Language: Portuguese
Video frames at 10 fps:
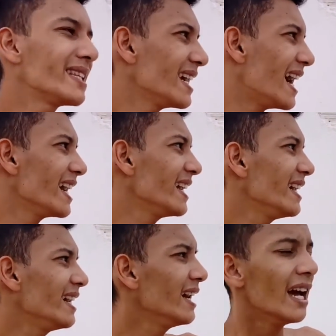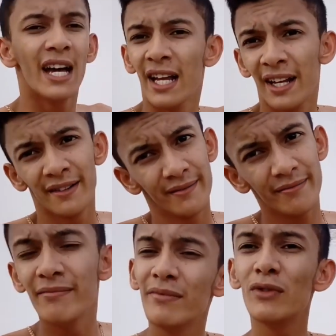tem aí
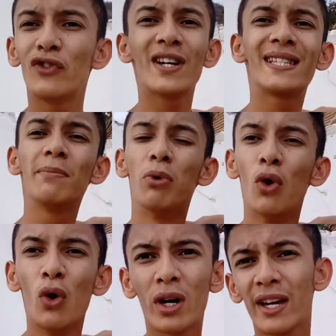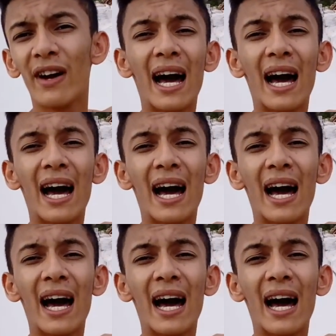no Facebook.